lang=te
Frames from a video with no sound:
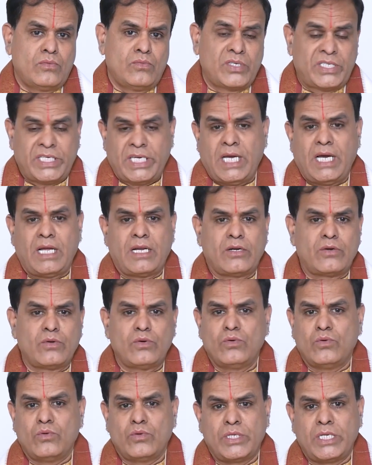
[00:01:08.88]

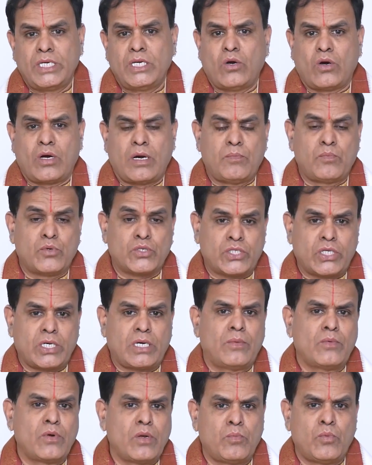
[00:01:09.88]
విషయాలను ఈ యొక్క
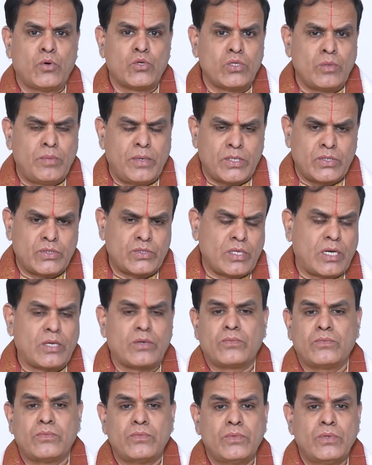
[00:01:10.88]
పుస్తకంలో
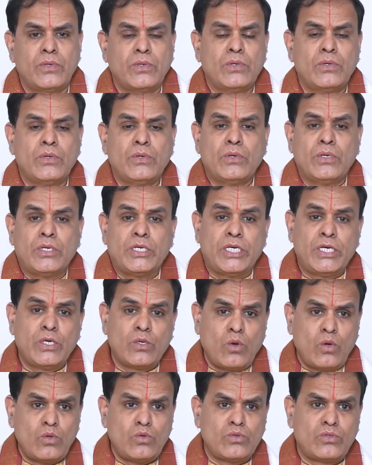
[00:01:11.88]
పొందుపరుస్తారు
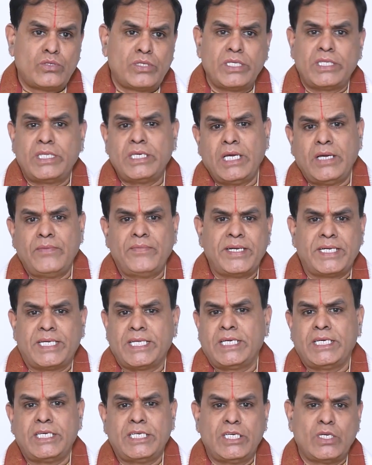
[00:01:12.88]
ఈరోజు తిది
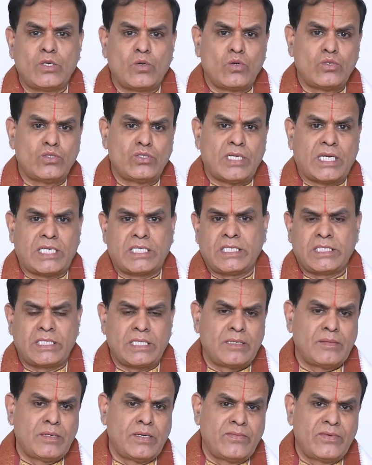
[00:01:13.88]
ఏమిటి ఈరోజు
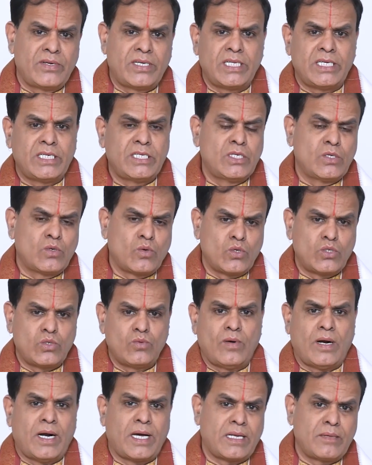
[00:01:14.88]
నక్షత్రం ఏమిటి ఈరోజు
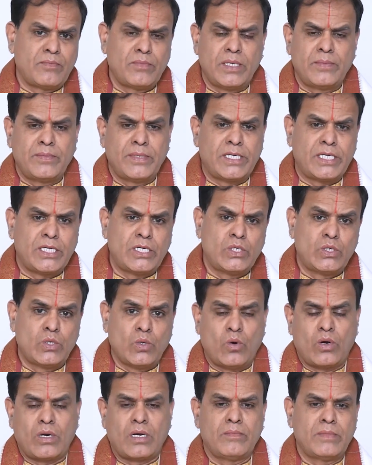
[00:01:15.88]
వారం ఏమిటి
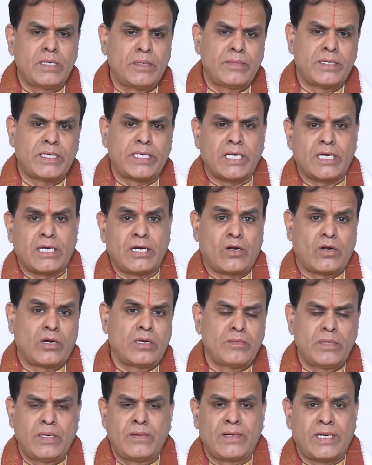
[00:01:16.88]
యోగం ఏమిటి
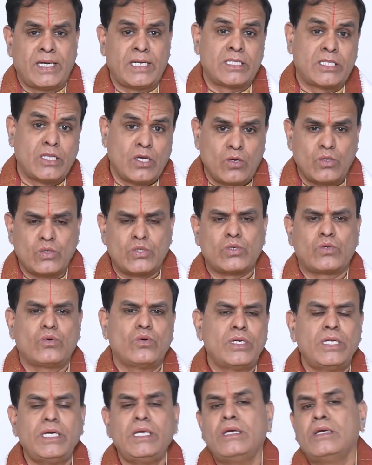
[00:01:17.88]
కరణం ఏమిటి అని
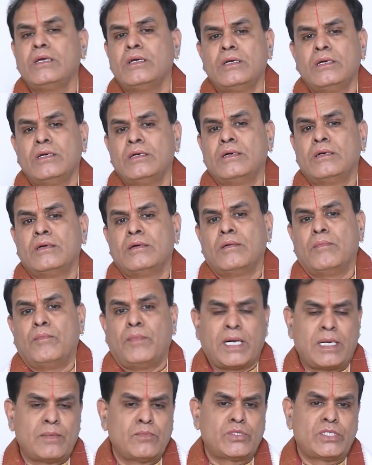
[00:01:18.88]
తెలుసుకొని
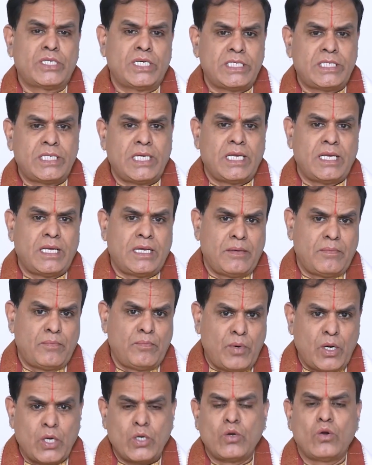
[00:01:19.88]
మనం చేసే
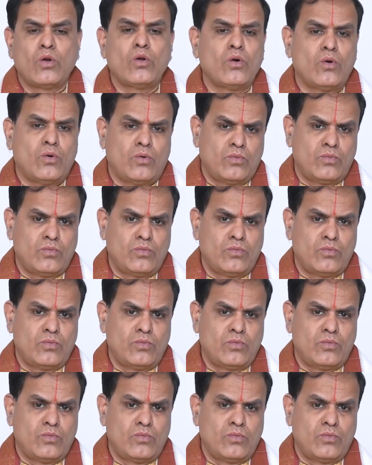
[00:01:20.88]
పనుల్లో